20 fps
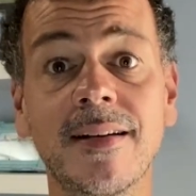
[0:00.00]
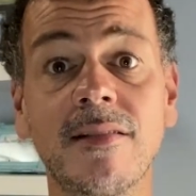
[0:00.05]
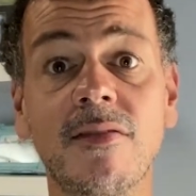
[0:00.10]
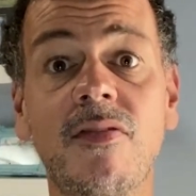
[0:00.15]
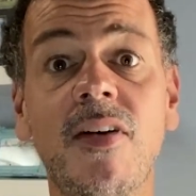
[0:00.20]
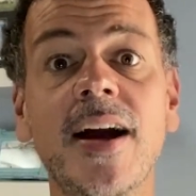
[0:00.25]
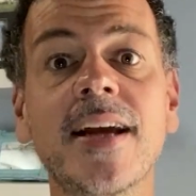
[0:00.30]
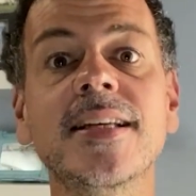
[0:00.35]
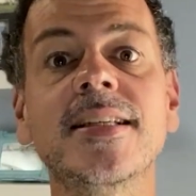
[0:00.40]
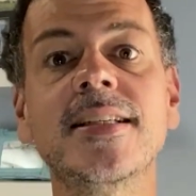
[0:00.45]

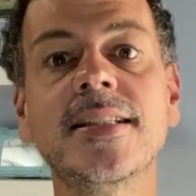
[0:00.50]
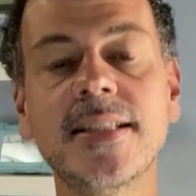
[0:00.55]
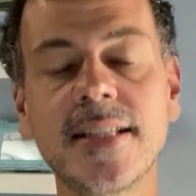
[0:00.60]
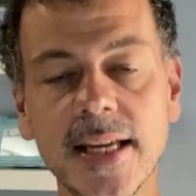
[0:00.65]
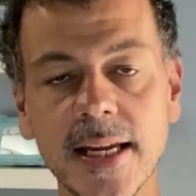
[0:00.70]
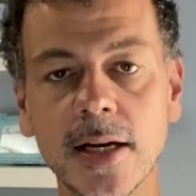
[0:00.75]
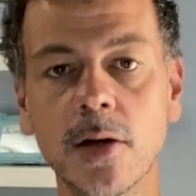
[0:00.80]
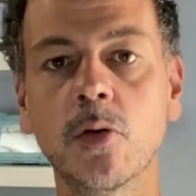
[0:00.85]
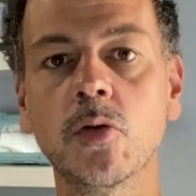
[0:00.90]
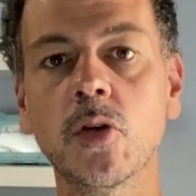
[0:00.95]
vai
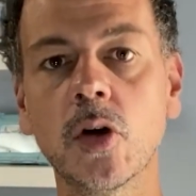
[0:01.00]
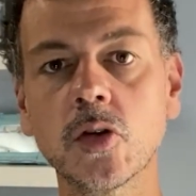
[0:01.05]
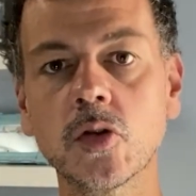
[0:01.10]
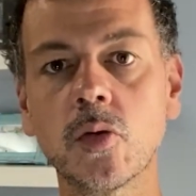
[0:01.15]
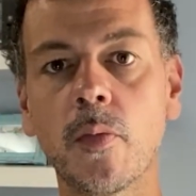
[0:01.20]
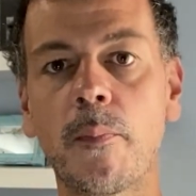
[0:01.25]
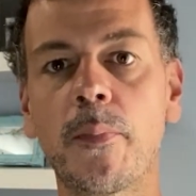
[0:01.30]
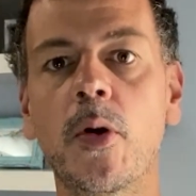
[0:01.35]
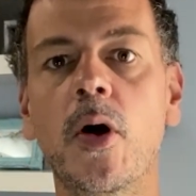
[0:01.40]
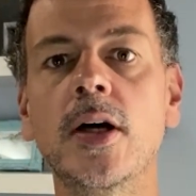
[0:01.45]
ser o
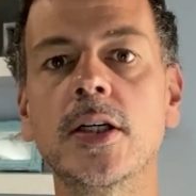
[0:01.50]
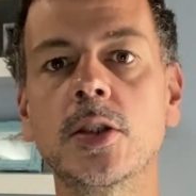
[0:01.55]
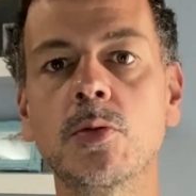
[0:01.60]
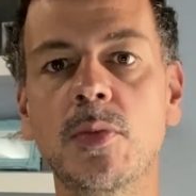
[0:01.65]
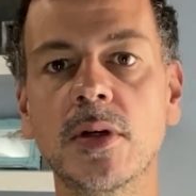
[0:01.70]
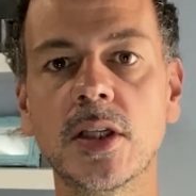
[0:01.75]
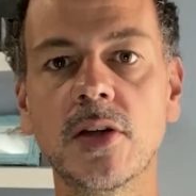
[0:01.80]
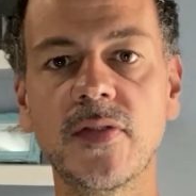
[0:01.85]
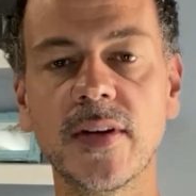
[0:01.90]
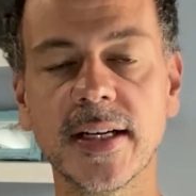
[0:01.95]
nosso
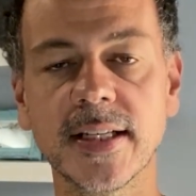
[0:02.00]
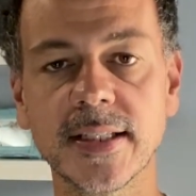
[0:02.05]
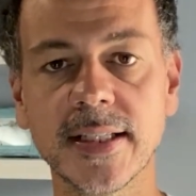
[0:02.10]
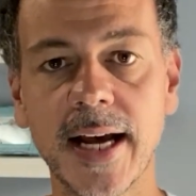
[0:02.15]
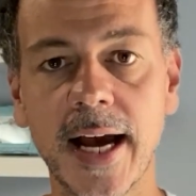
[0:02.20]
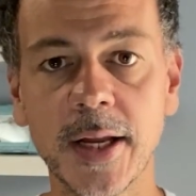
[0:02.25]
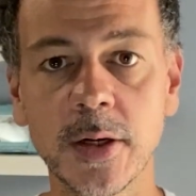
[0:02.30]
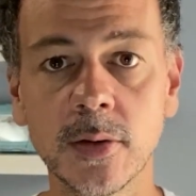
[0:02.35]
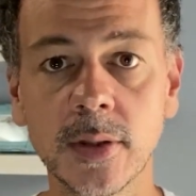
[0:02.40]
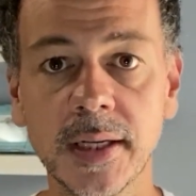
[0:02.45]
próximo
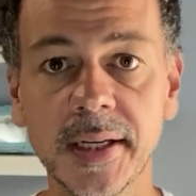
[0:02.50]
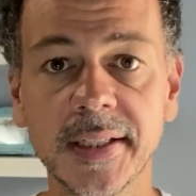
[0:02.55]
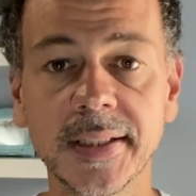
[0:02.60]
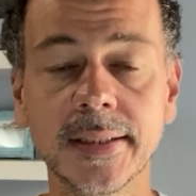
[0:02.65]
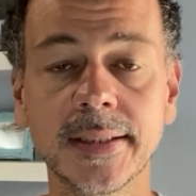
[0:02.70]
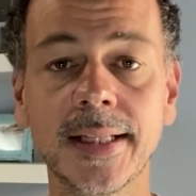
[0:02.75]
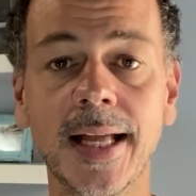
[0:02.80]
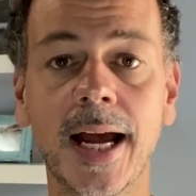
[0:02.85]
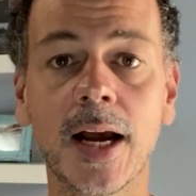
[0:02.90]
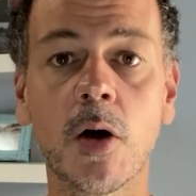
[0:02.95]
adversário
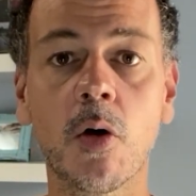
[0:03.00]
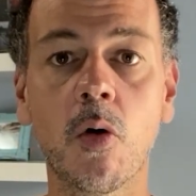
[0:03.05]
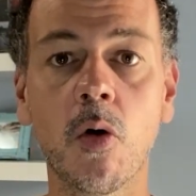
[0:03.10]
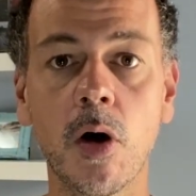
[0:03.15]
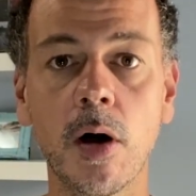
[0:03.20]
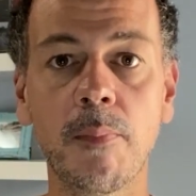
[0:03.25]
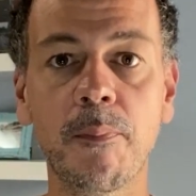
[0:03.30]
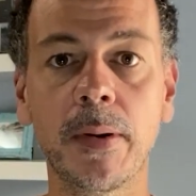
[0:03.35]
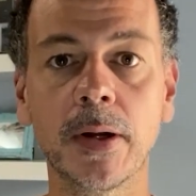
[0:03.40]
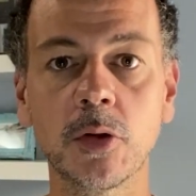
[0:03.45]
na
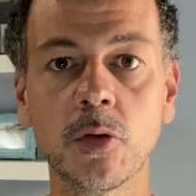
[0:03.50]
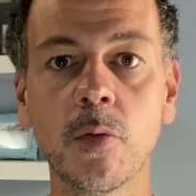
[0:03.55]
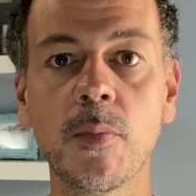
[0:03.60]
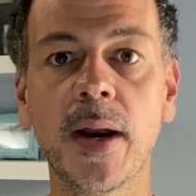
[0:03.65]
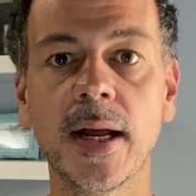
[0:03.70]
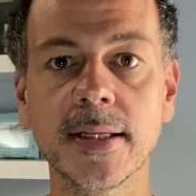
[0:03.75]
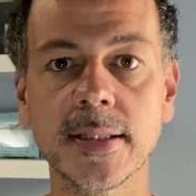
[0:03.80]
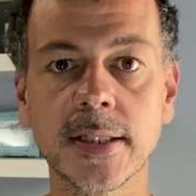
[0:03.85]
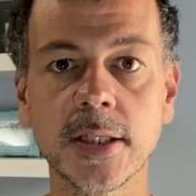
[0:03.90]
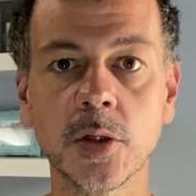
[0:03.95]
Copa do
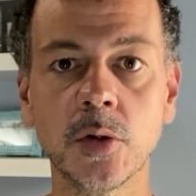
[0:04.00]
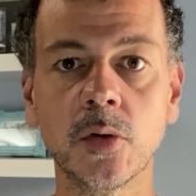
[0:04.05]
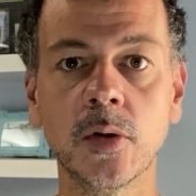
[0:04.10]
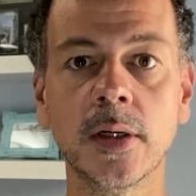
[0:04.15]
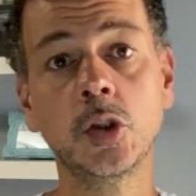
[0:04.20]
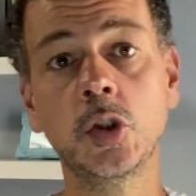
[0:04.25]
Brasil.